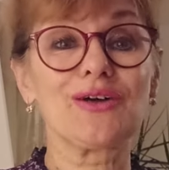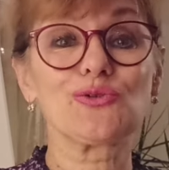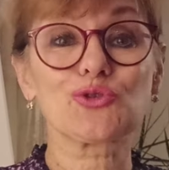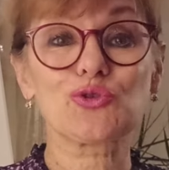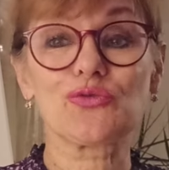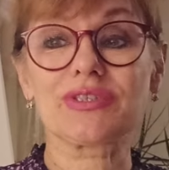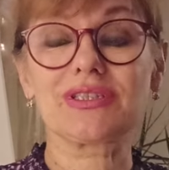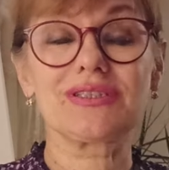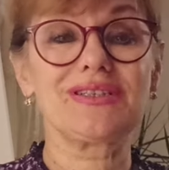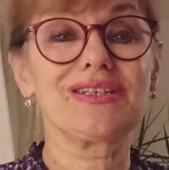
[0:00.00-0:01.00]
Ну что,
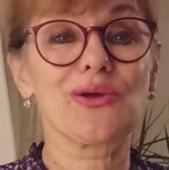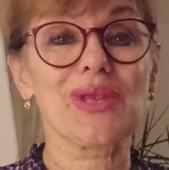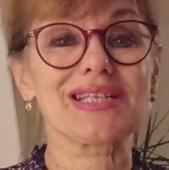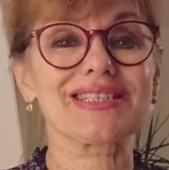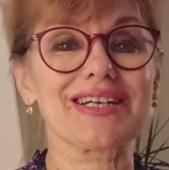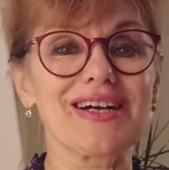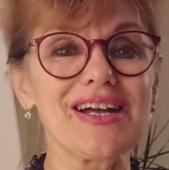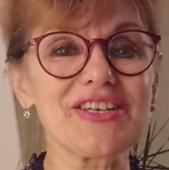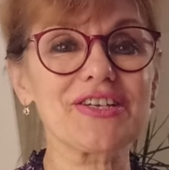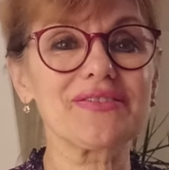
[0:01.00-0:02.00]
воскресенье у нас
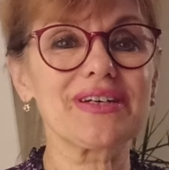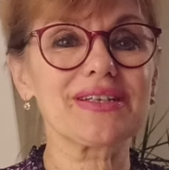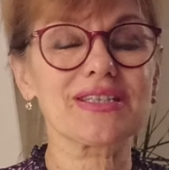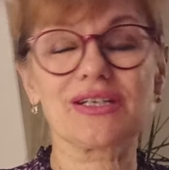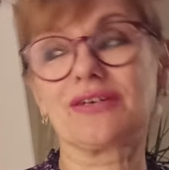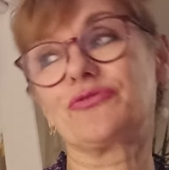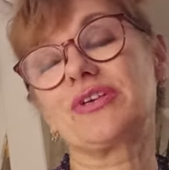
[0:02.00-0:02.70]
заканчивается.